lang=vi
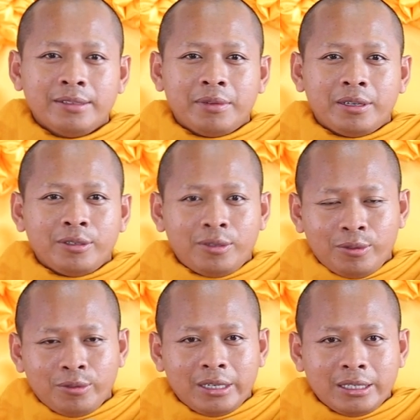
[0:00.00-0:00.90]
bọn
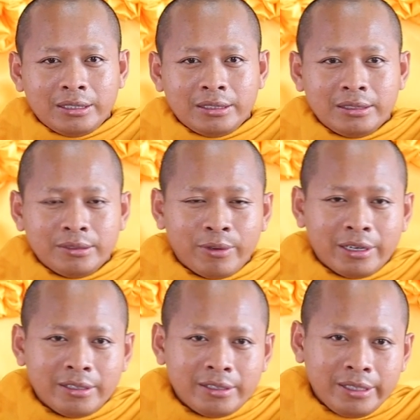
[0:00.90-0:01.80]
cru nơi
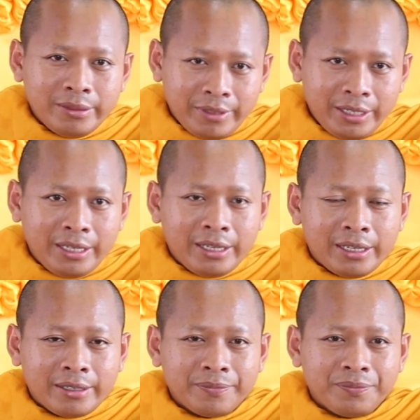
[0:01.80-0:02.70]
Wad
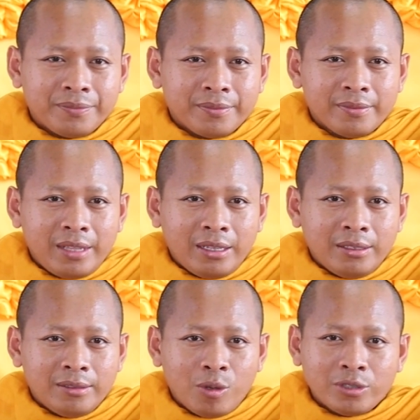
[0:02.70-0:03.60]
Rivier
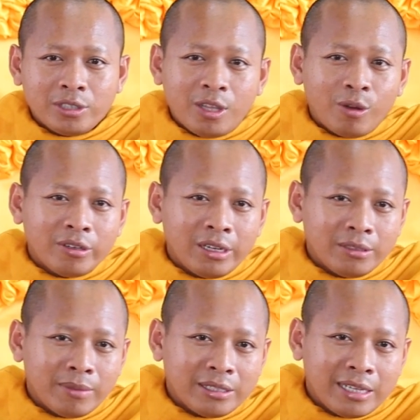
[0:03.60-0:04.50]
nơi Boston
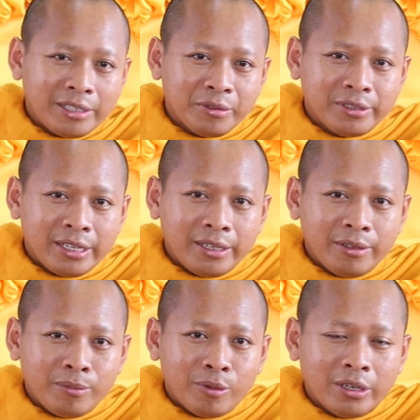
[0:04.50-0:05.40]
nơi Massachusetts
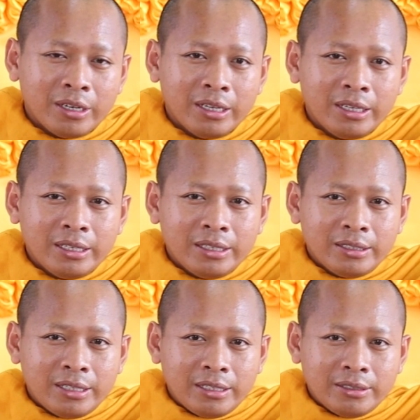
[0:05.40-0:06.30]
nó muốn
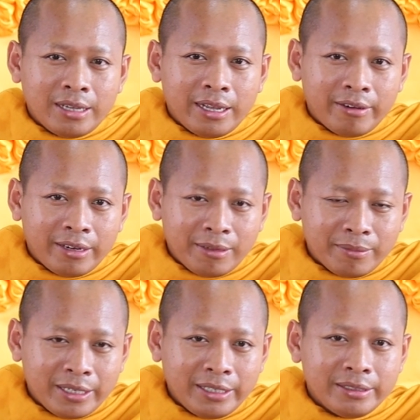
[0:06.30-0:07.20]
từ xã rọt
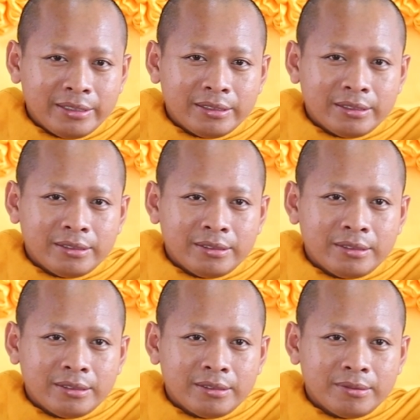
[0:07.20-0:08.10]
Amerik
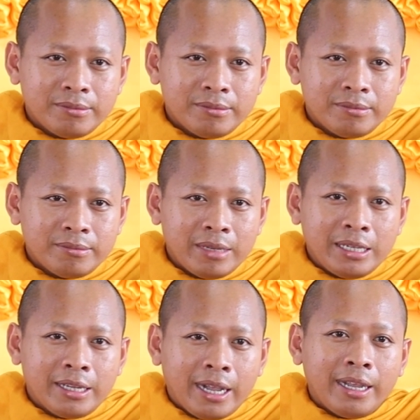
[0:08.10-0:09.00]

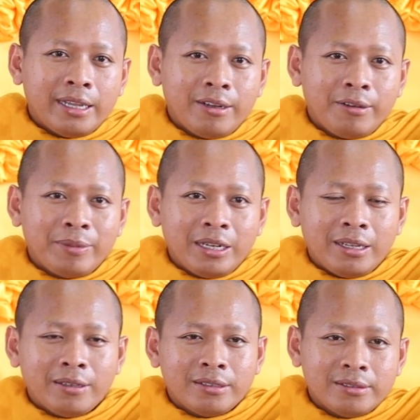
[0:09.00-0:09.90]
bày khai nó
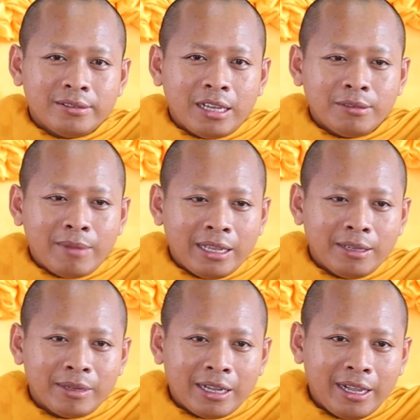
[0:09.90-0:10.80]
bằng từ
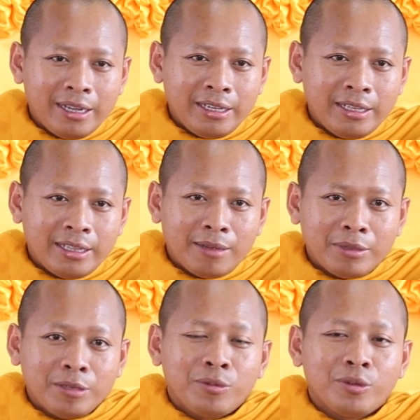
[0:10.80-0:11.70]
bàn mà khai đi ta
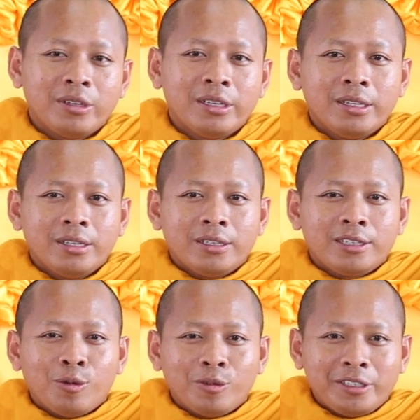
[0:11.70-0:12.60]
mơ bố
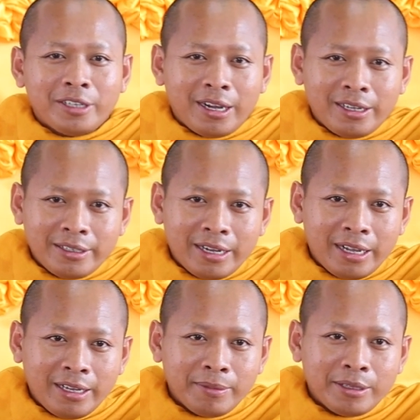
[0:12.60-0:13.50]
côn chả
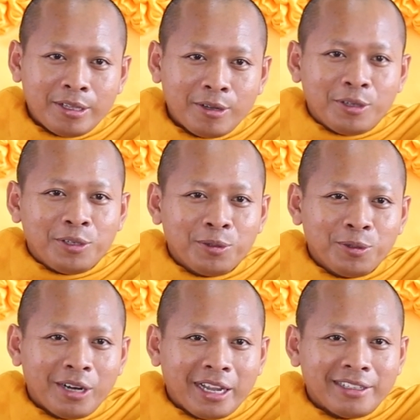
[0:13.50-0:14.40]
đáy và tớ
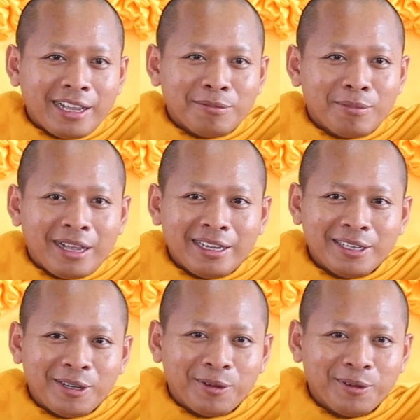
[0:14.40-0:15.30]
dù lại đánh bài
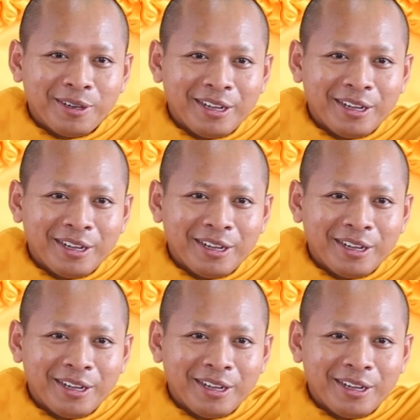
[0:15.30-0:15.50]
côn